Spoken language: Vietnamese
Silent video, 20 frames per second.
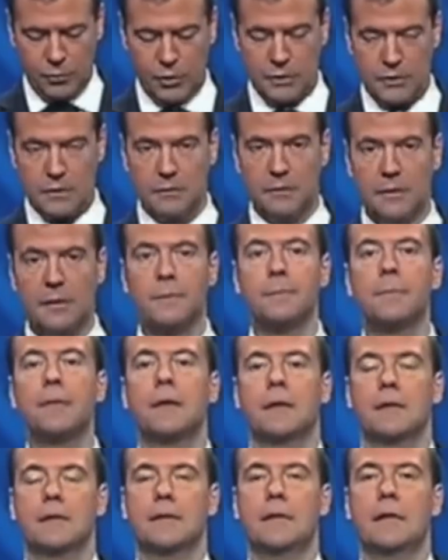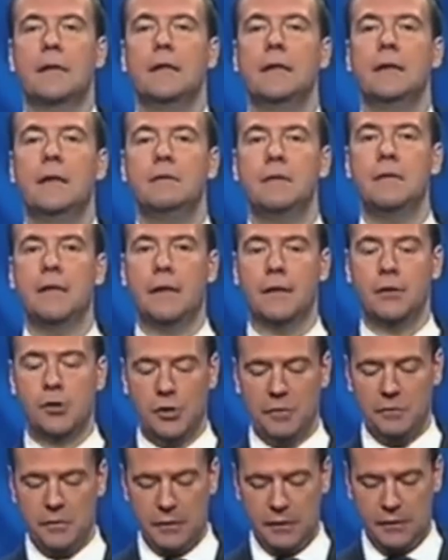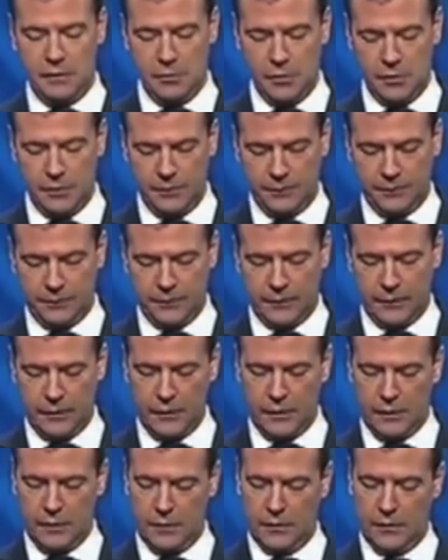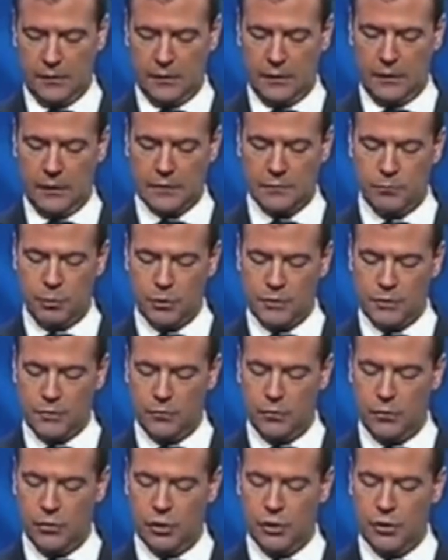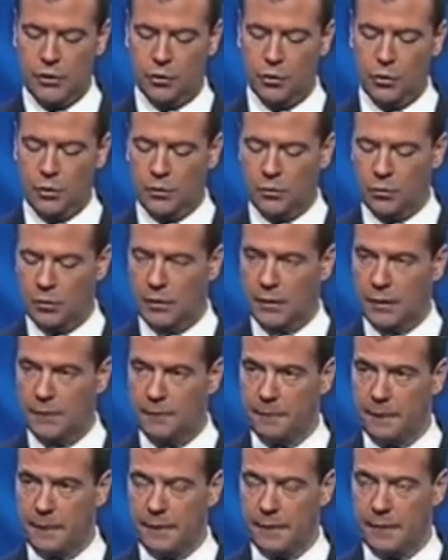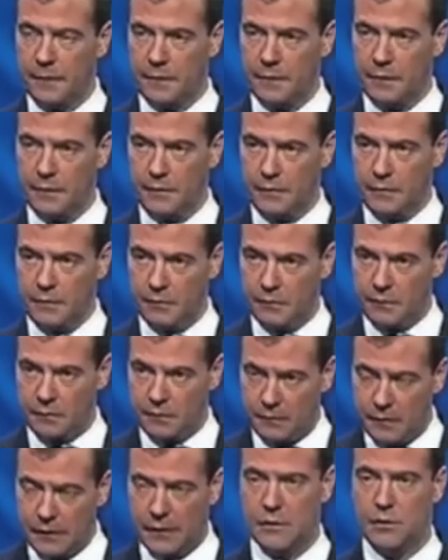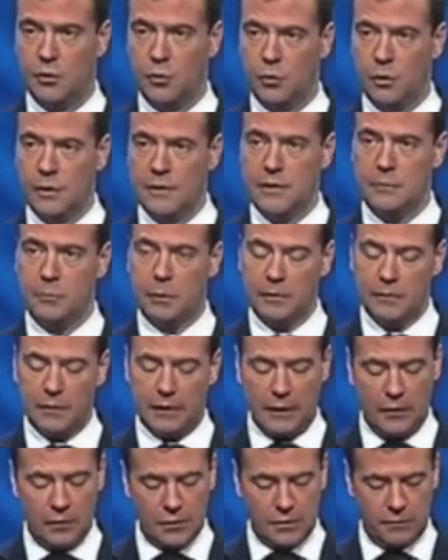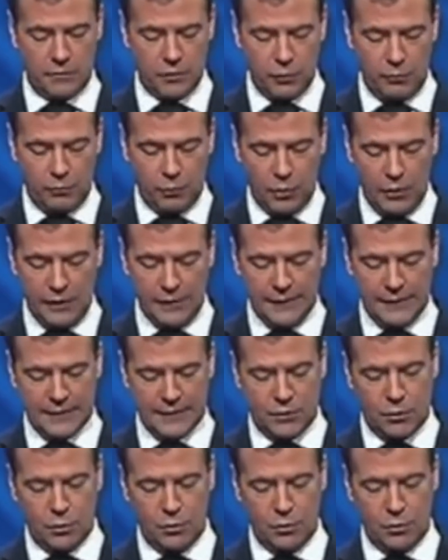Cựu Tổng thống Nga Dmitry Medvedev đã đặt ra câu hỏi liệu tới lúc đó Ukraine có còn tồn tại như là một quốc gia trên thế giới trong 2 năm nữa hay không?